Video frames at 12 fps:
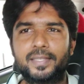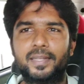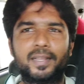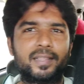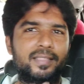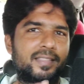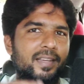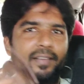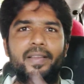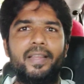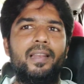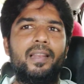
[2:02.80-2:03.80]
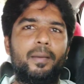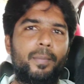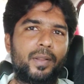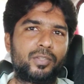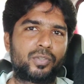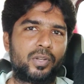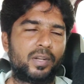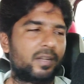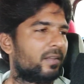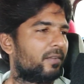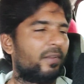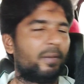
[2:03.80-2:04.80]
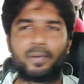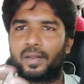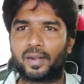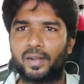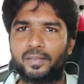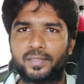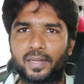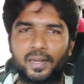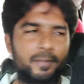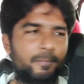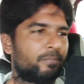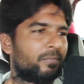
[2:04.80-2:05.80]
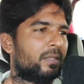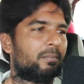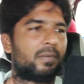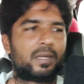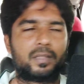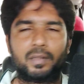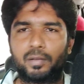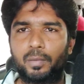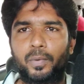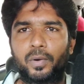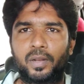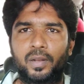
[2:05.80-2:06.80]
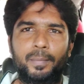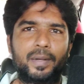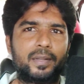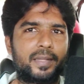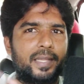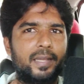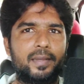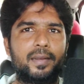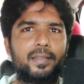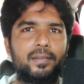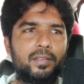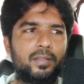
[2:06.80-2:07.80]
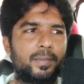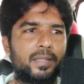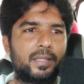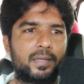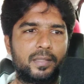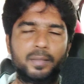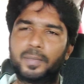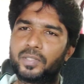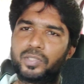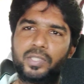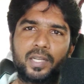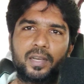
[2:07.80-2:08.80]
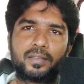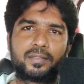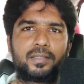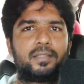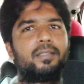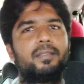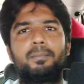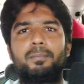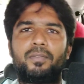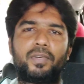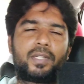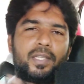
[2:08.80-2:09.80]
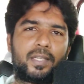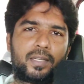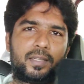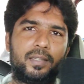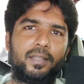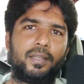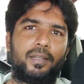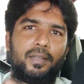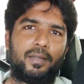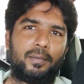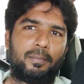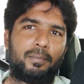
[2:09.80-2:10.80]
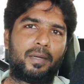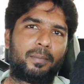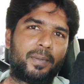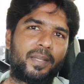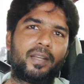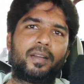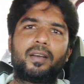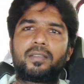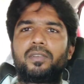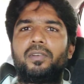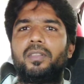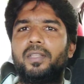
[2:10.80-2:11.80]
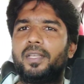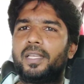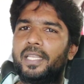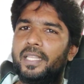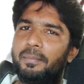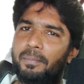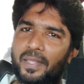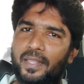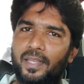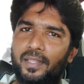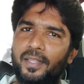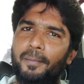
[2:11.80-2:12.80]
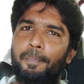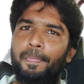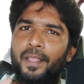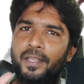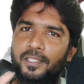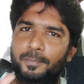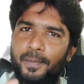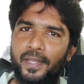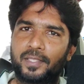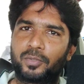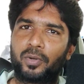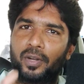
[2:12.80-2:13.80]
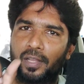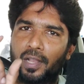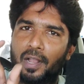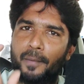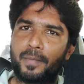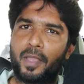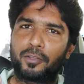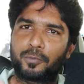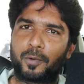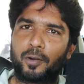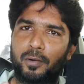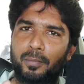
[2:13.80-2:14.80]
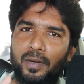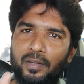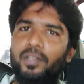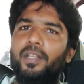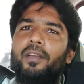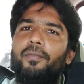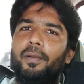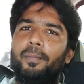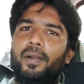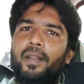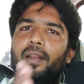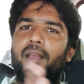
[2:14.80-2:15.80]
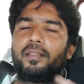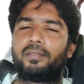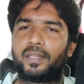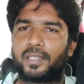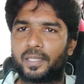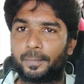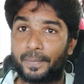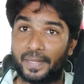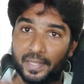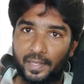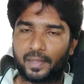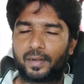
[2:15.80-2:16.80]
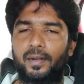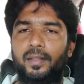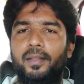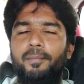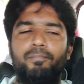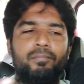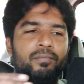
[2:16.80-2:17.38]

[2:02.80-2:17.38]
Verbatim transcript: டிசைனுக்கு தேவையில்லை அப்படின்னு சொல்லிட்டு ஃபீல் பண்ணாங்களான்னு தெரில பட் இது அவங்க போடலை பட் கேட்குறதுக்கு வந்து பார்த்தீங்கன்னா இந்த மாதிரி சின்ன காசுக்கு பர்ஃபெக்டாக இருக்குது பட் பெரிய காசுக்கு வந்து இது பத்தாது ஸ்பேஸ் உங்களுக்கு கம்மியாக யூஸ் பண்ணணும்னு மட்டும் நீங்கள் ஃபீல் பண்ணீங்கன்னா இதை வாங்குங்க பெரிய கார்களுக்கு